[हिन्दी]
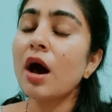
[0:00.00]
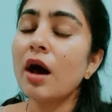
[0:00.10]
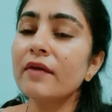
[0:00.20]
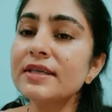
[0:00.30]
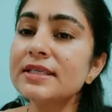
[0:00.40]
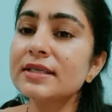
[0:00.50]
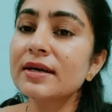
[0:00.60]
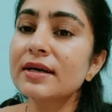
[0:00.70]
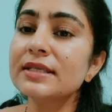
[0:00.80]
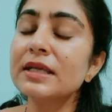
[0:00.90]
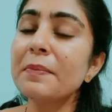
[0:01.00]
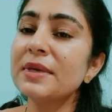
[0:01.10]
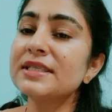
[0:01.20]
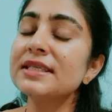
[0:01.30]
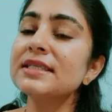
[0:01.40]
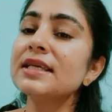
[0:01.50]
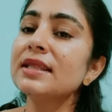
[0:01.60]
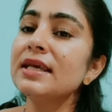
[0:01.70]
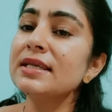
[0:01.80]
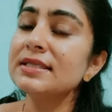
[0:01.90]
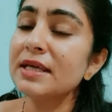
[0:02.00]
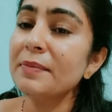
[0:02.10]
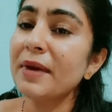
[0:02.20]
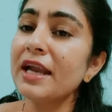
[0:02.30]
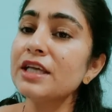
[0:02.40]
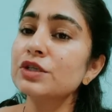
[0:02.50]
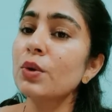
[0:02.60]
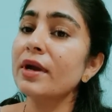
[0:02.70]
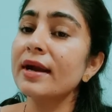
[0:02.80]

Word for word: हार्वेस्ट करने से 25 से 30 दिन पहले इसको